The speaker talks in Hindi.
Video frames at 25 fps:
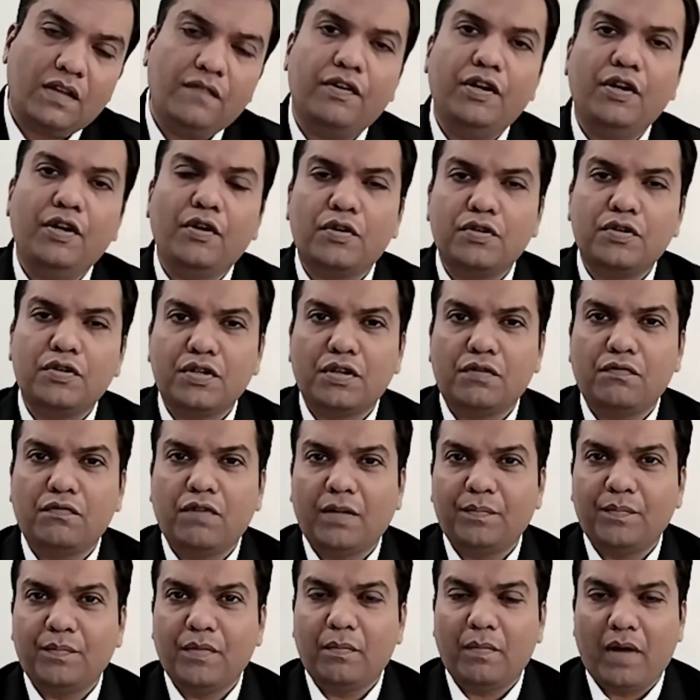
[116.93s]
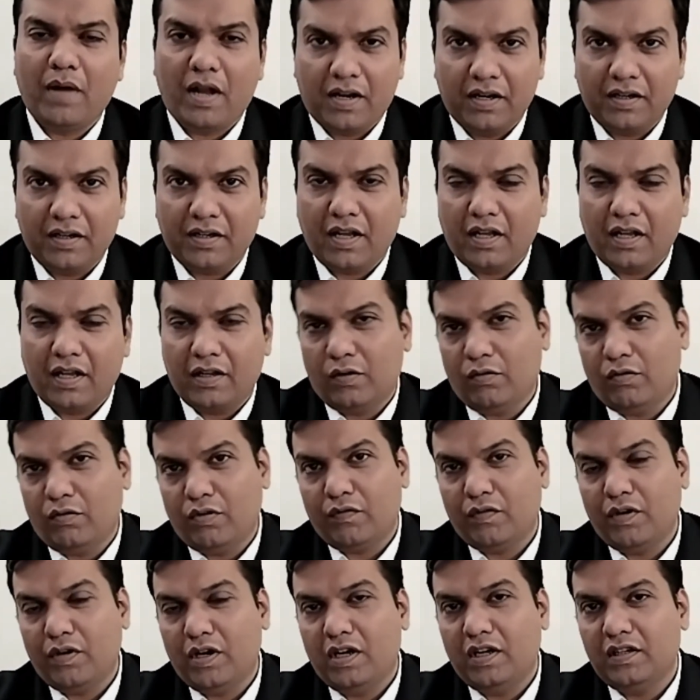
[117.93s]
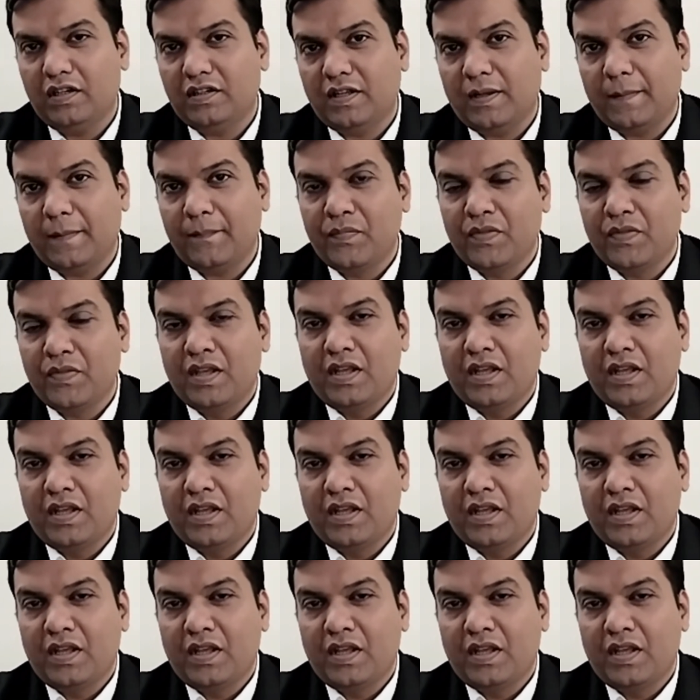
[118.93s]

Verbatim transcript: वीडियो के शुरुआत में मार्केट का एक और भी ले लेते हैं